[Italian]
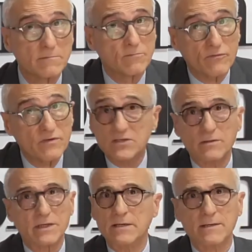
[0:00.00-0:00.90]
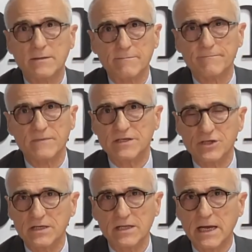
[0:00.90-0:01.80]
provvisoria
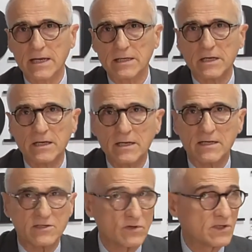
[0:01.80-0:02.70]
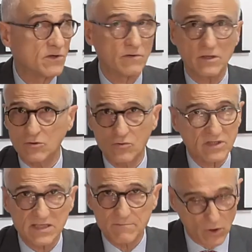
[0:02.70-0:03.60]
decine di anni, la situazione non
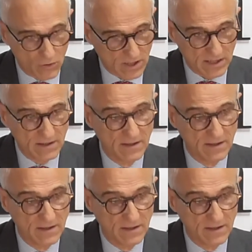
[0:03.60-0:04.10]
si sblocca